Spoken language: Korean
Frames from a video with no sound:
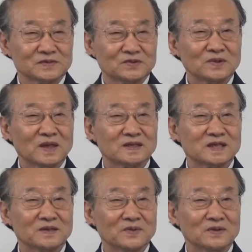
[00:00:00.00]
술이 안
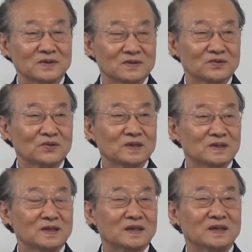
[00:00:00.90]
채면은 손이
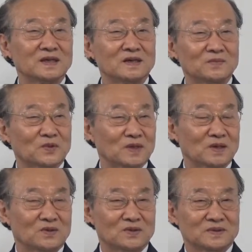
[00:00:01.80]
떨리가 일을
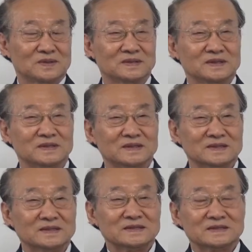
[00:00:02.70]
못하고
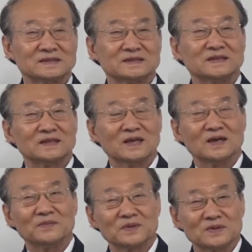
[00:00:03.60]
그렇게
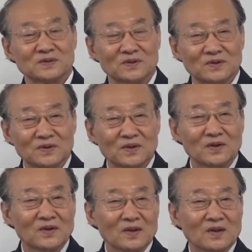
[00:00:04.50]
하면서도
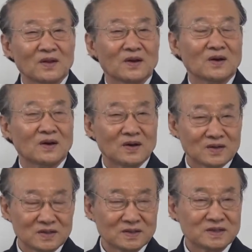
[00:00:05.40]
아
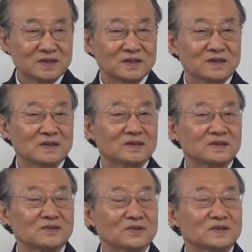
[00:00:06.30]
그것이 어느
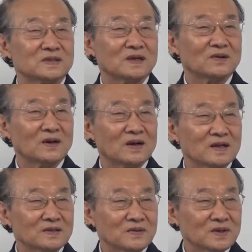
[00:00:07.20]
정도 지나고
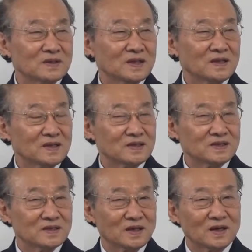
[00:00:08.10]
하나님께 은혜를 입기
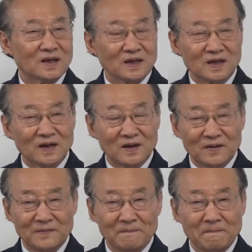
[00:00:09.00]
시작하니까
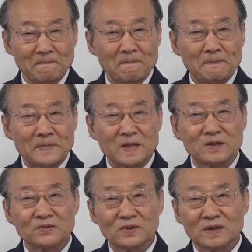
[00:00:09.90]

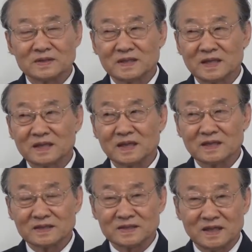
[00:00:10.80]
기도가
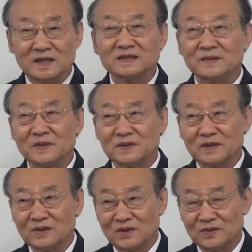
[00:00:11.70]
세상에서 제일
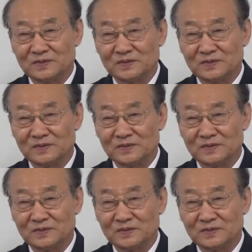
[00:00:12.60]
재밌는 거요